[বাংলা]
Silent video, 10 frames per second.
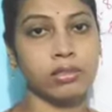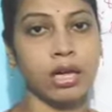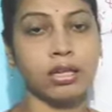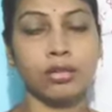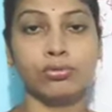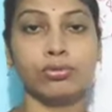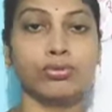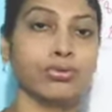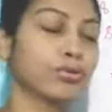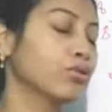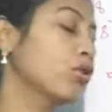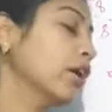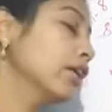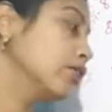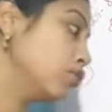দানাগুলো ছোট
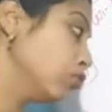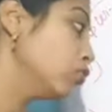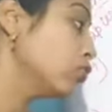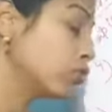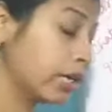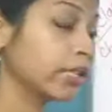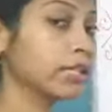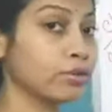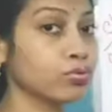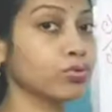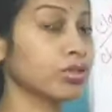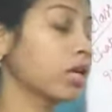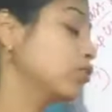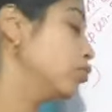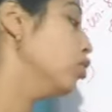হয় কিন্তু খেতে
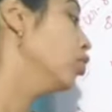সুস্বাদু